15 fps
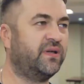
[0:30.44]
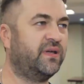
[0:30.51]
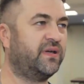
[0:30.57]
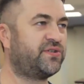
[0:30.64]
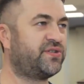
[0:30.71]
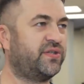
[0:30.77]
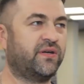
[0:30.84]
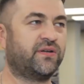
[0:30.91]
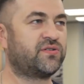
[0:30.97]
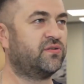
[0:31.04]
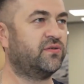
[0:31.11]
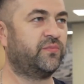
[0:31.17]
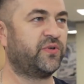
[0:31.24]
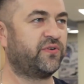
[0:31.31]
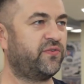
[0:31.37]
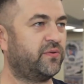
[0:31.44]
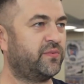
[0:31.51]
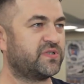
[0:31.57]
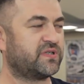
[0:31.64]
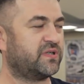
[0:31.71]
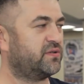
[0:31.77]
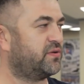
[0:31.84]
Я считаю, что
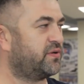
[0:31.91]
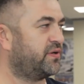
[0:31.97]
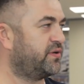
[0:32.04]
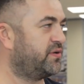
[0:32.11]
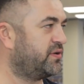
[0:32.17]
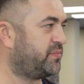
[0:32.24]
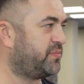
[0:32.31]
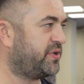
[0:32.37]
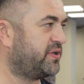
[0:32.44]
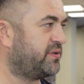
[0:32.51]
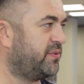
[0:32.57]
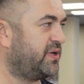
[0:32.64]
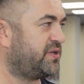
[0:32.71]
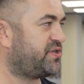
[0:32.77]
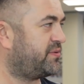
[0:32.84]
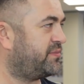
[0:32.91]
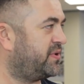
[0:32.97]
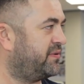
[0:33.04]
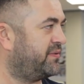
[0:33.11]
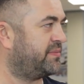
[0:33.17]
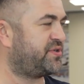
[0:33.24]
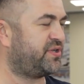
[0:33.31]
перформанс, который идет перед
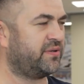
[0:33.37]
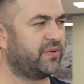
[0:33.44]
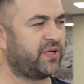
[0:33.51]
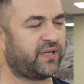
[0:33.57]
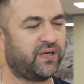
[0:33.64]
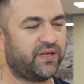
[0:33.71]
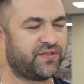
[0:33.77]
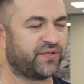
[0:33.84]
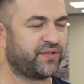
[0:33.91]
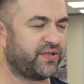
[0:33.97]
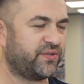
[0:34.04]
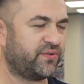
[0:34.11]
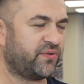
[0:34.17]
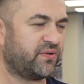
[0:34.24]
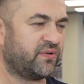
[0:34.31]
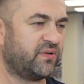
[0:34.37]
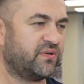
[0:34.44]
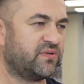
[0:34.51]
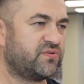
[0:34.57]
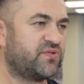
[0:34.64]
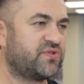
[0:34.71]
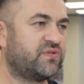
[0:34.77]
матчами, и вообще маркетинг,
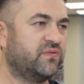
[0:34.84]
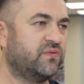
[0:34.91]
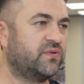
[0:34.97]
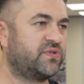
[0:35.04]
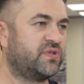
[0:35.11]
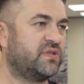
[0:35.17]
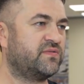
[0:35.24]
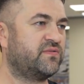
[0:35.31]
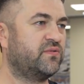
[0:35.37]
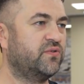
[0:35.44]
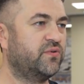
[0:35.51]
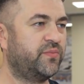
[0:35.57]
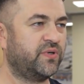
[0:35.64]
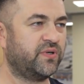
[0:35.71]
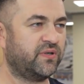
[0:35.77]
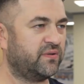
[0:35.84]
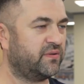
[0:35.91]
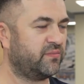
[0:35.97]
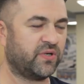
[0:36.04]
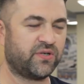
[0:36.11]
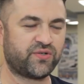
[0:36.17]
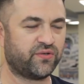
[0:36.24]
который существует сейчас в клубе, и
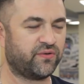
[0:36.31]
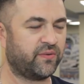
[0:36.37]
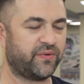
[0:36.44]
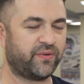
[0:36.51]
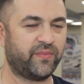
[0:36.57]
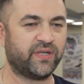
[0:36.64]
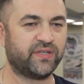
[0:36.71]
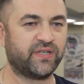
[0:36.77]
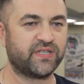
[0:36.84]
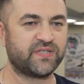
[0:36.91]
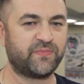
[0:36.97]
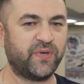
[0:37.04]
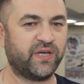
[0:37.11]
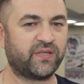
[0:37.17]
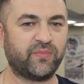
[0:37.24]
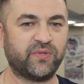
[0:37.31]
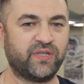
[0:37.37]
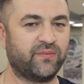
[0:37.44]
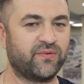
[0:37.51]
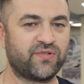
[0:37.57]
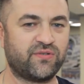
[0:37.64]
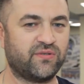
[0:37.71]
большой вам, ребята, респект,
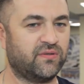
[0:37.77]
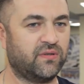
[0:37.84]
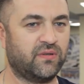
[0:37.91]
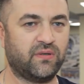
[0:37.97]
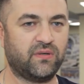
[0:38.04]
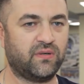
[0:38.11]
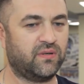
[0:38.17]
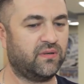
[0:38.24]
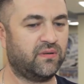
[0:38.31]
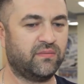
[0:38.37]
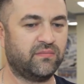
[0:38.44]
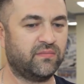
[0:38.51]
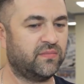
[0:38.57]
потому что,